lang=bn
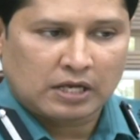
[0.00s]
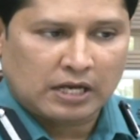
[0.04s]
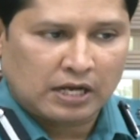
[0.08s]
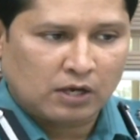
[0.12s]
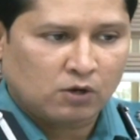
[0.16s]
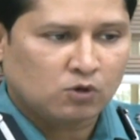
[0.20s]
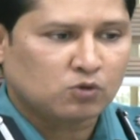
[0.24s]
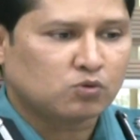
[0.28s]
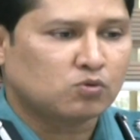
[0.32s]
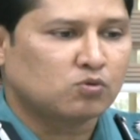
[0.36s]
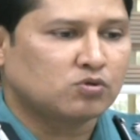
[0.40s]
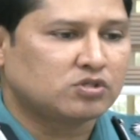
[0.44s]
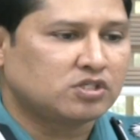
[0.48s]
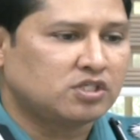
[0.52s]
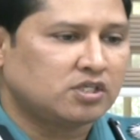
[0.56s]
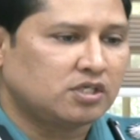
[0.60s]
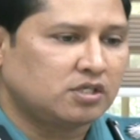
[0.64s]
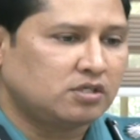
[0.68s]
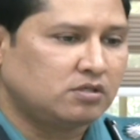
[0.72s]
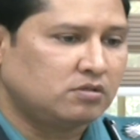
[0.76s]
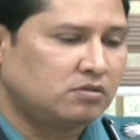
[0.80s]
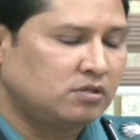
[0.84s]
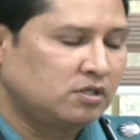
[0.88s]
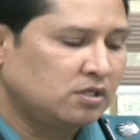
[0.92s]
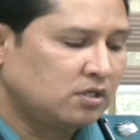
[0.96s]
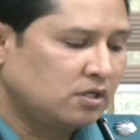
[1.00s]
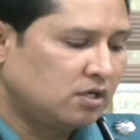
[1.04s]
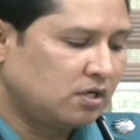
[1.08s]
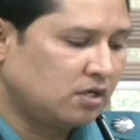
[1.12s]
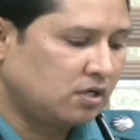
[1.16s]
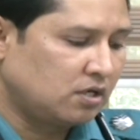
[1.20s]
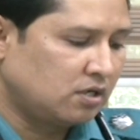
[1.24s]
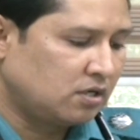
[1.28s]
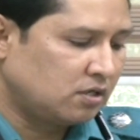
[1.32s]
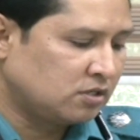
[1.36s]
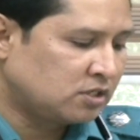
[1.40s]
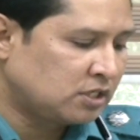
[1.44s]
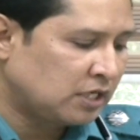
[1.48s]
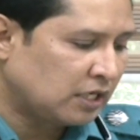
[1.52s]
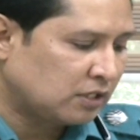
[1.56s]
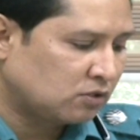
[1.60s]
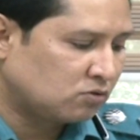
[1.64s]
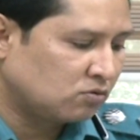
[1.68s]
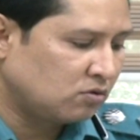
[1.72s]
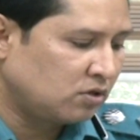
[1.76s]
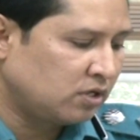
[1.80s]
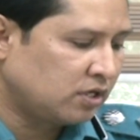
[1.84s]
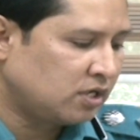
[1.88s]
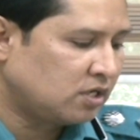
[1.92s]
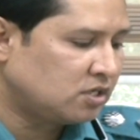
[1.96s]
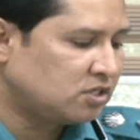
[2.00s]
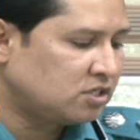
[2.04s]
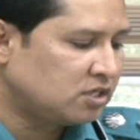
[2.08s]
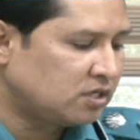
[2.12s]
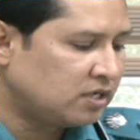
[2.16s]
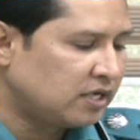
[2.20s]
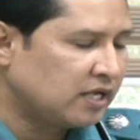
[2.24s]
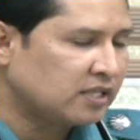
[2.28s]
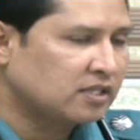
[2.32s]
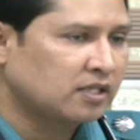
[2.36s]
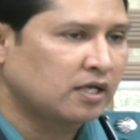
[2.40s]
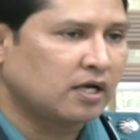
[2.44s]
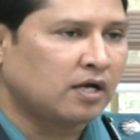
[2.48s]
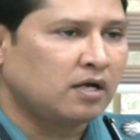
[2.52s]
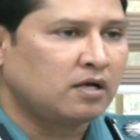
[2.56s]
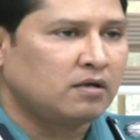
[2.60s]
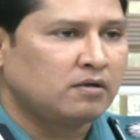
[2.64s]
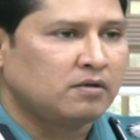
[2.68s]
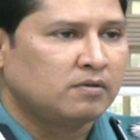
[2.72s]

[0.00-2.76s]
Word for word: আহত যেই ছাত্রলীগের যে নেতা